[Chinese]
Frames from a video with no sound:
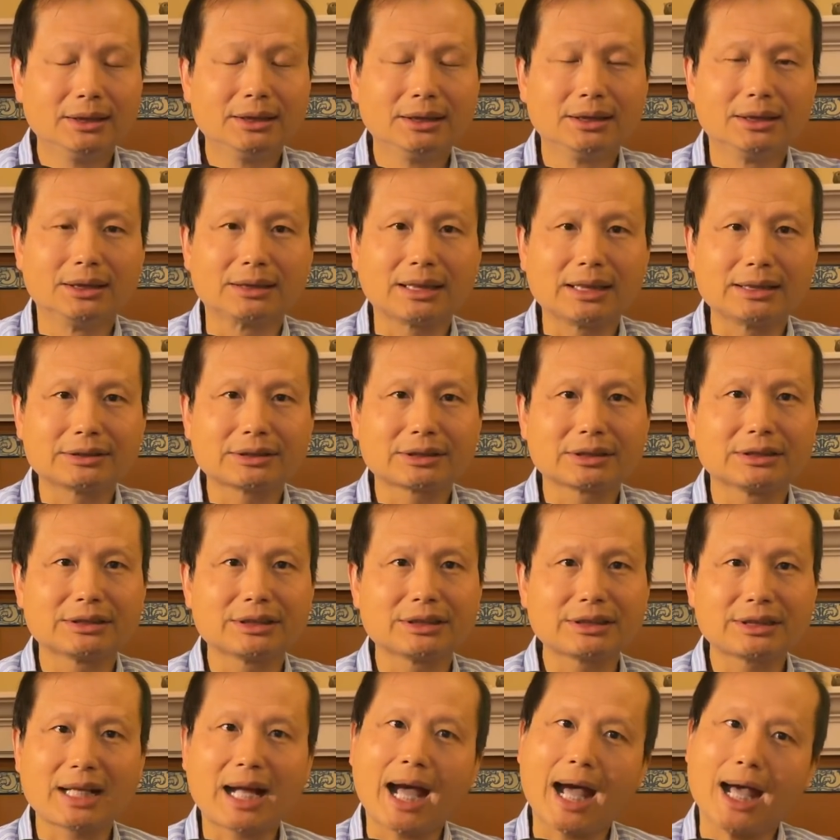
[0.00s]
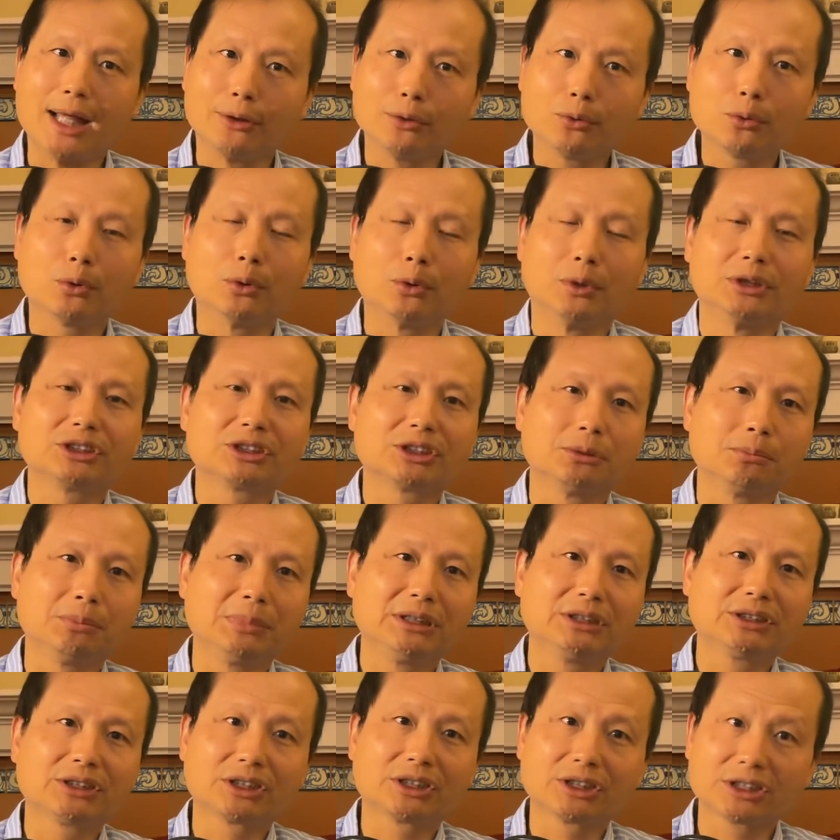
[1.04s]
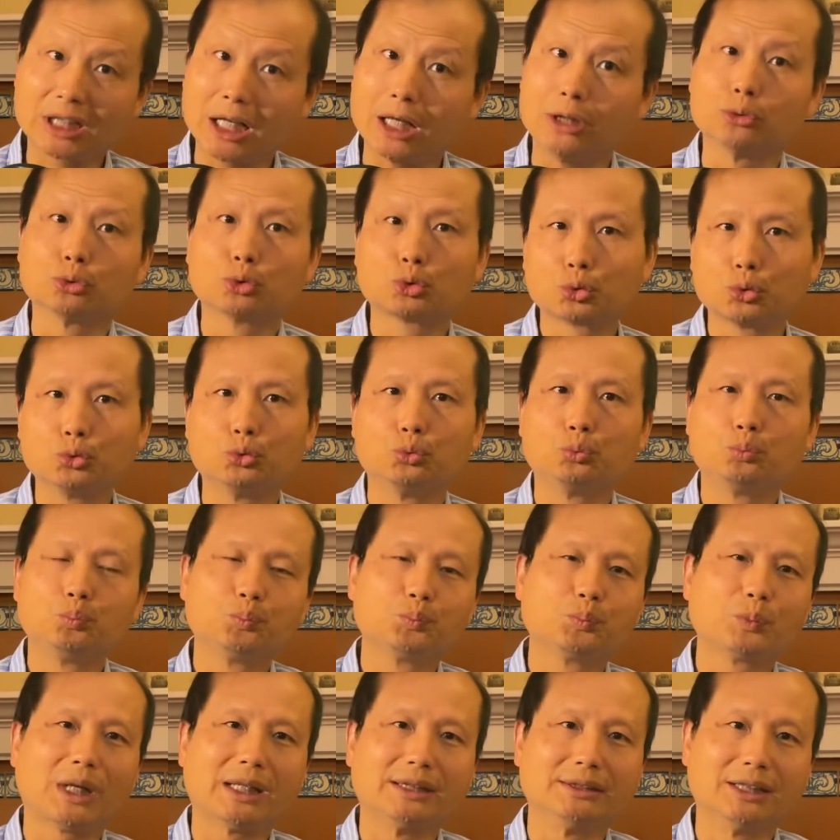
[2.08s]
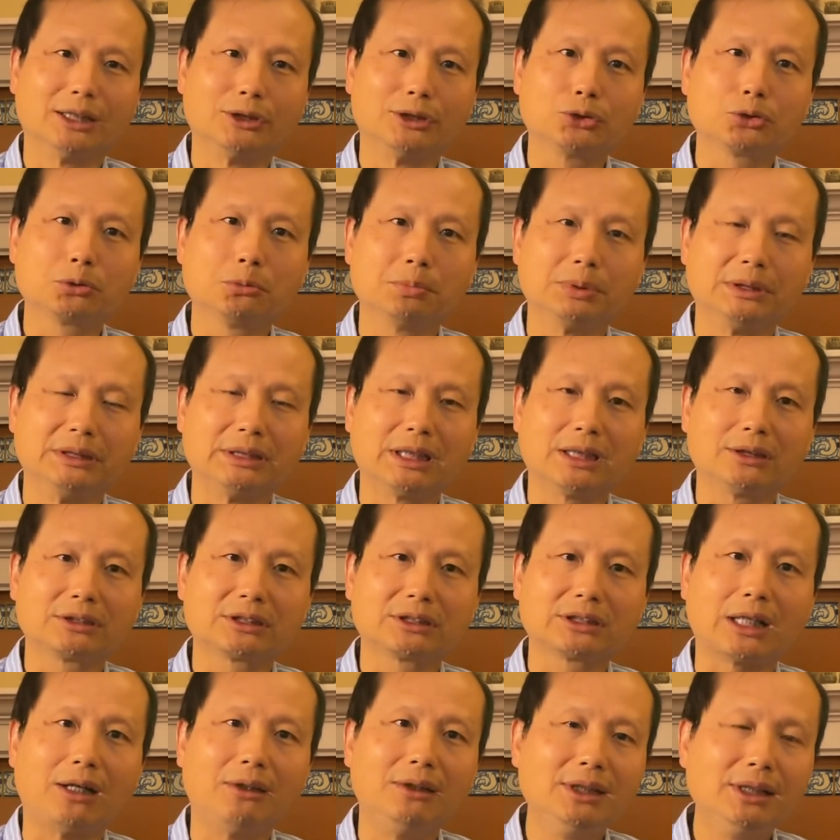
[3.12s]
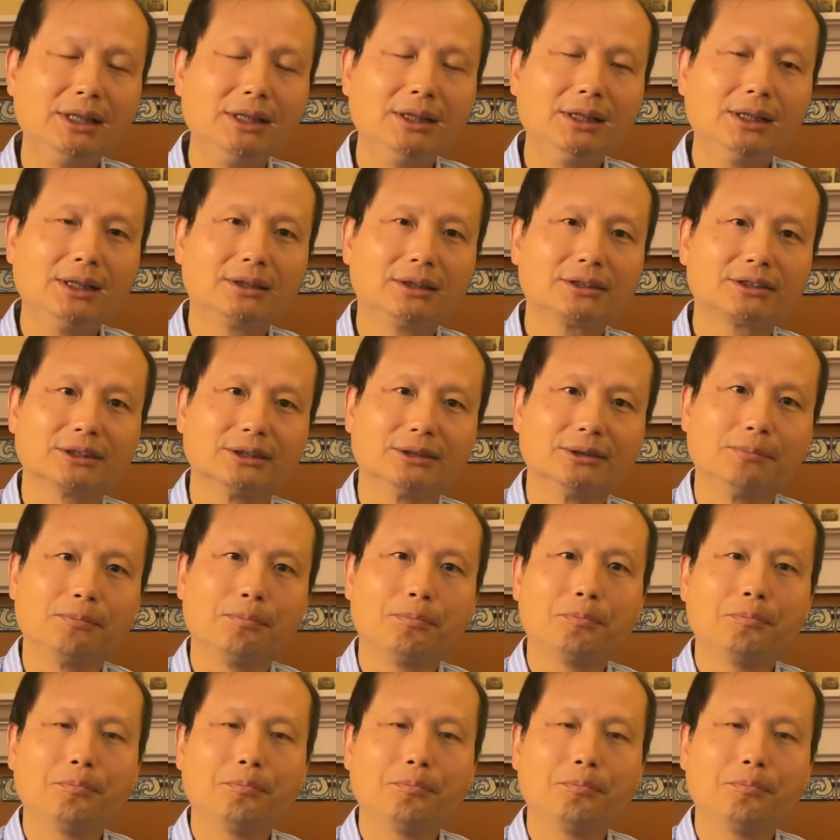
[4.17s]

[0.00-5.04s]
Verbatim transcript: 啊，但是这些韩国士兵是少数啊，人数比较少，是。